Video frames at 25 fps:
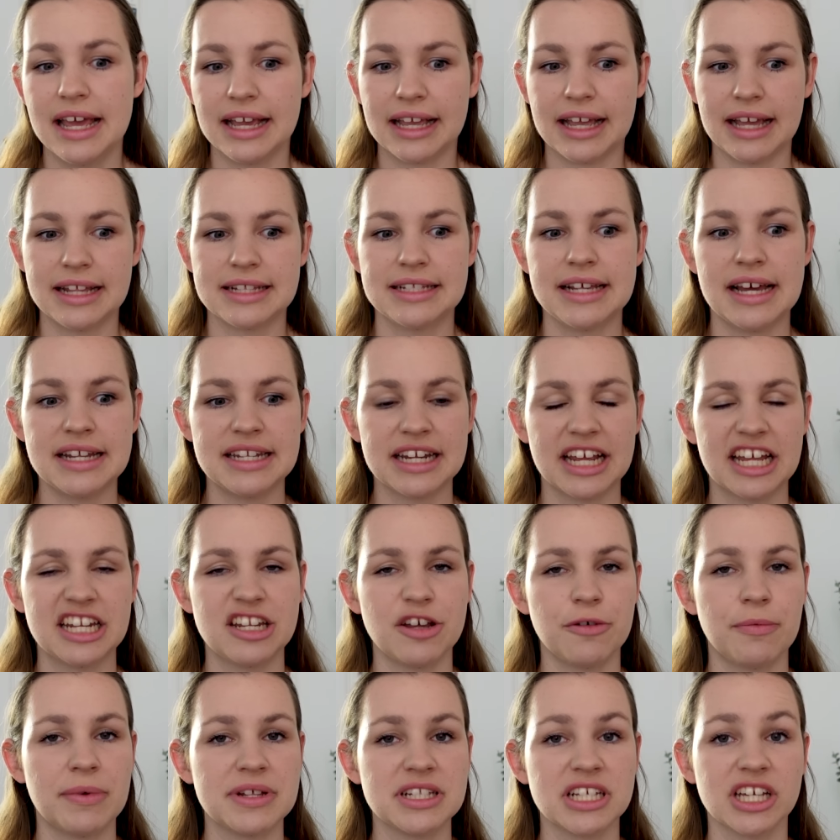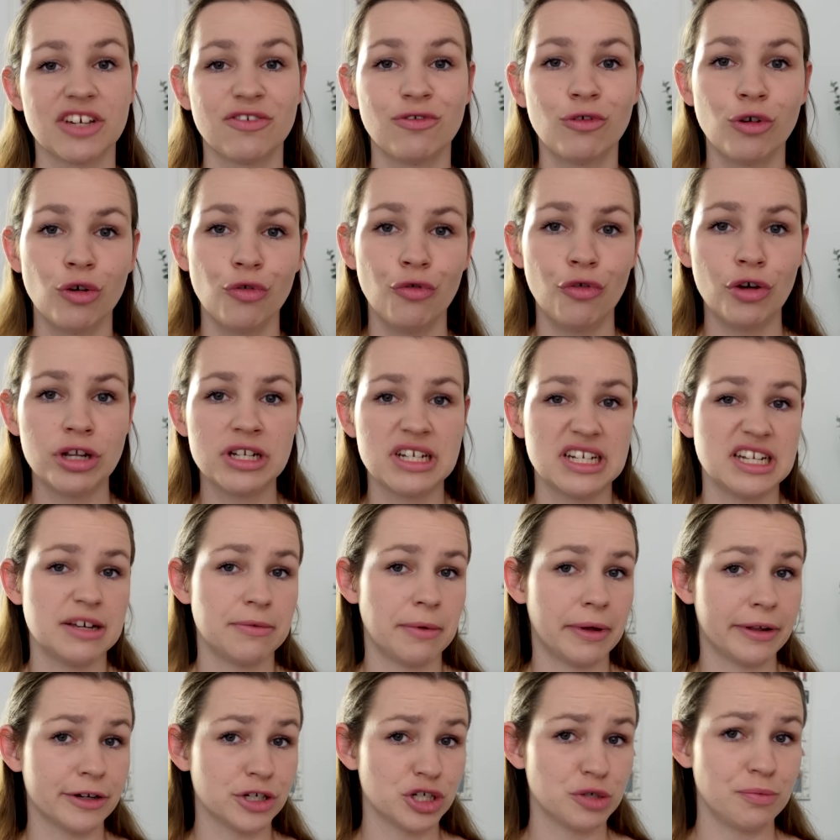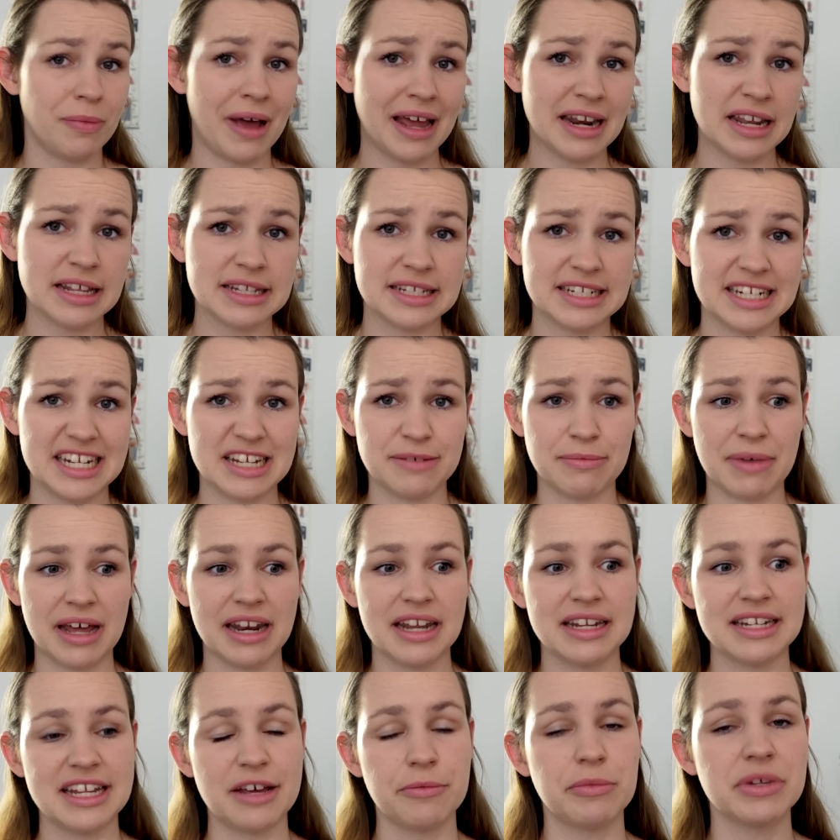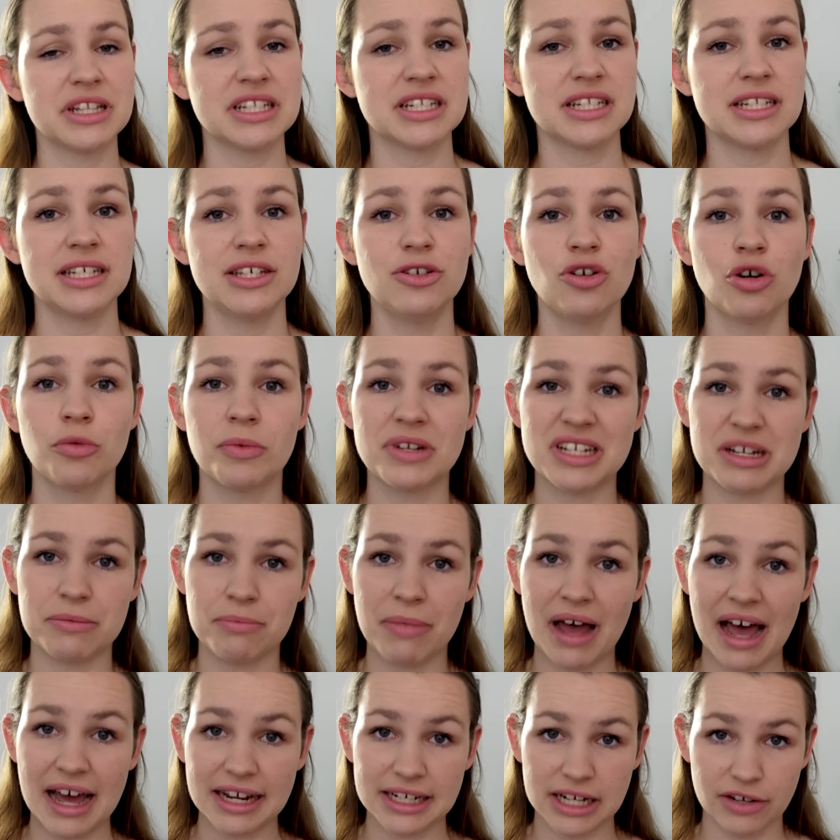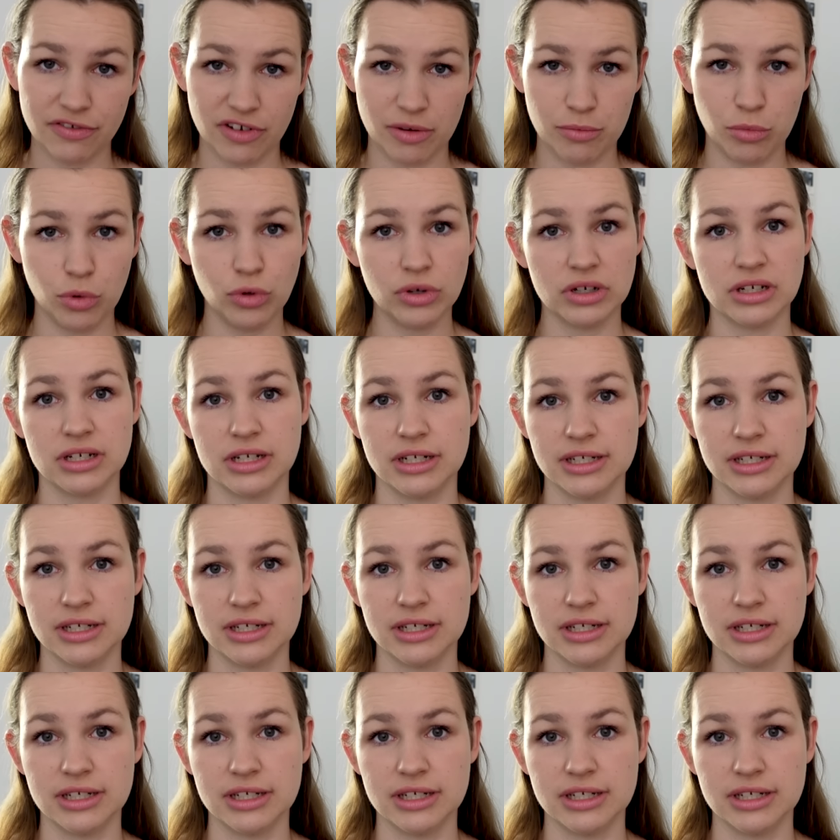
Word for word: kein Setting, in dem man sich wohlfühlt, in dem man entspannt ist, in dem man in der Beziehung mit dem Partner verbunden